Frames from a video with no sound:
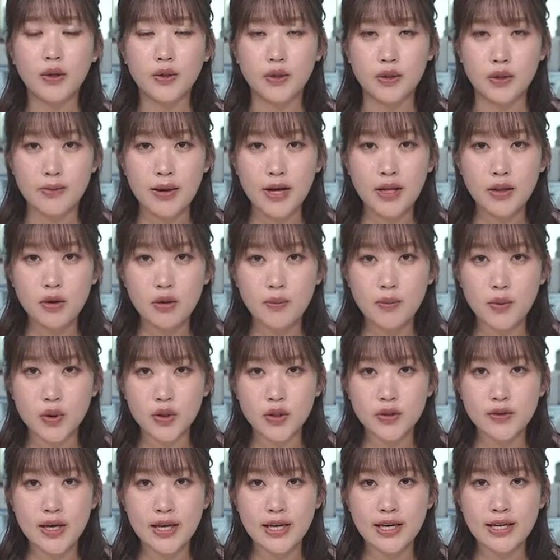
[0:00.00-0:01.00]
熊の
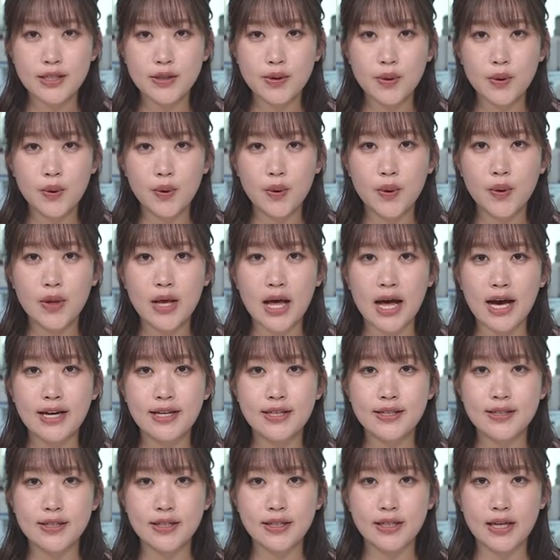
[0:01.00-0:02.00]
目撃情報が
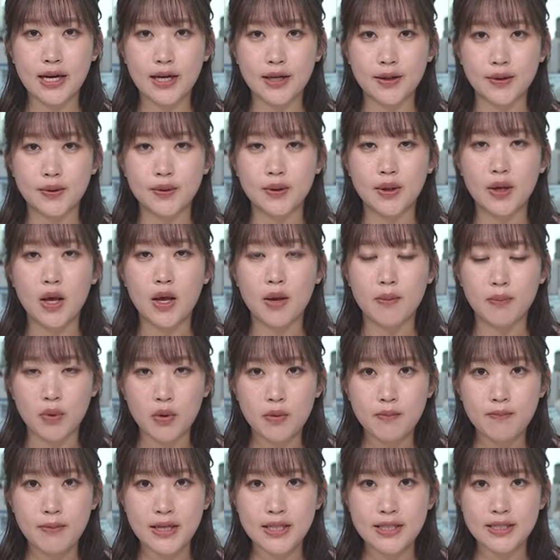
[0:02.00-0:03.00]
相次いでいる
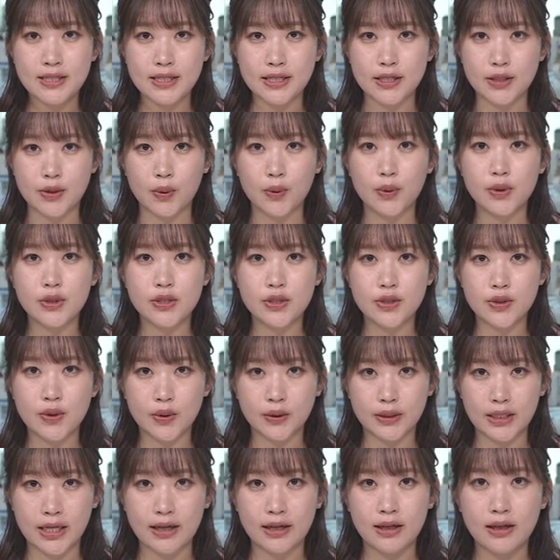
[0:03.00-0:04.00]
紋別市諸骨
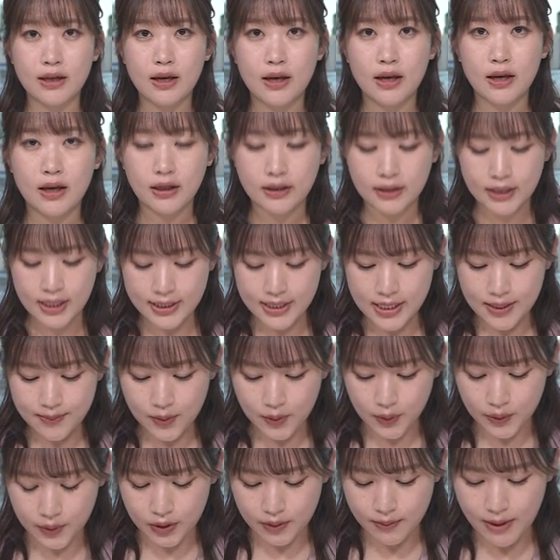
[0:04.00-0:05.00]
町で今朝
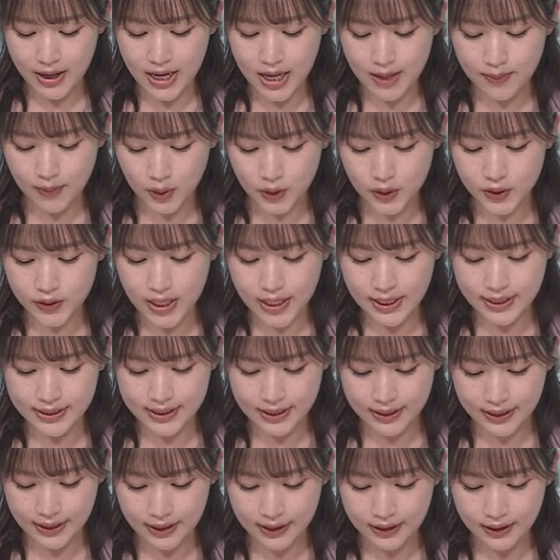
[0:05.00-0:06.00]
も熊が目撃
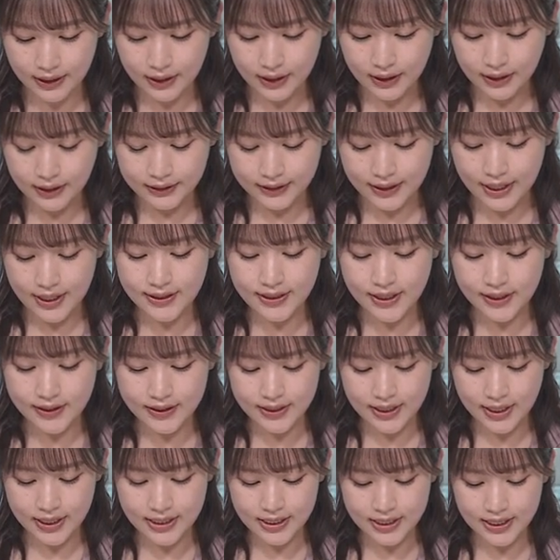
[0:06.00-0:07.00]
され警
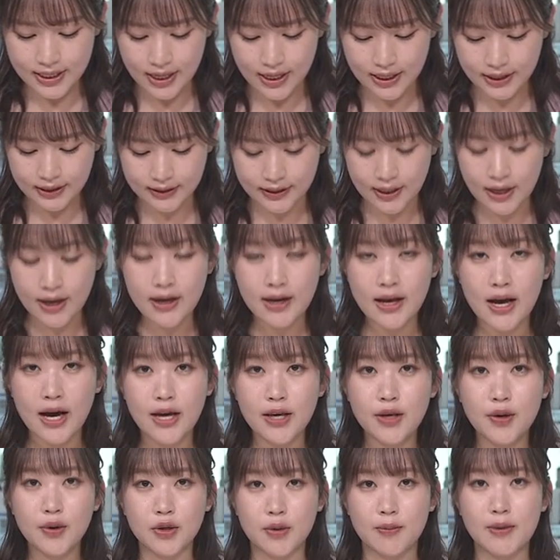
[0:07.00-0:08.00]
察や市が警
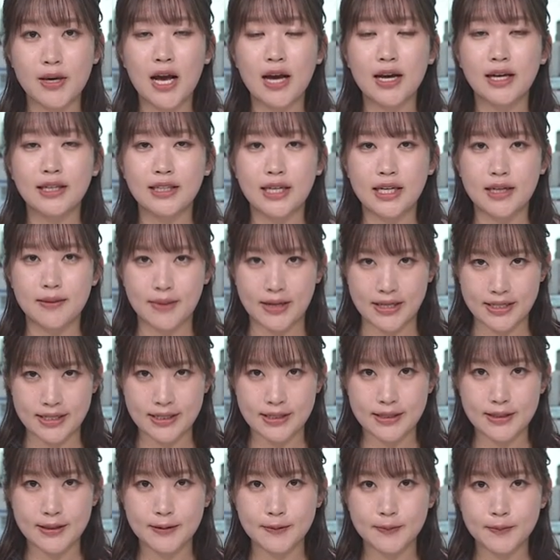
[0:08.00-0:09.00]
戒を呼びかけていま
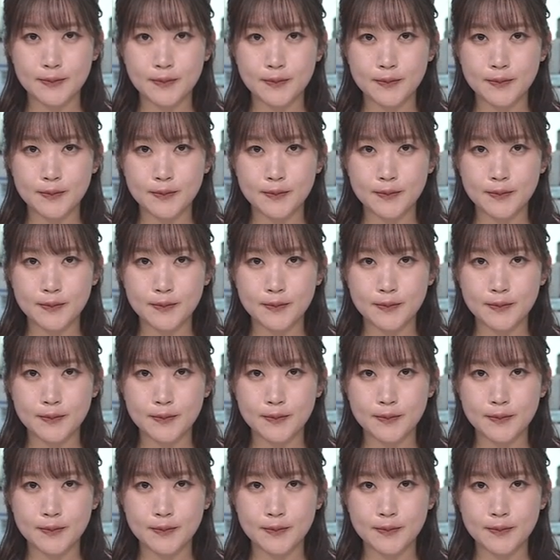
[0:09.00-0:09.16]
す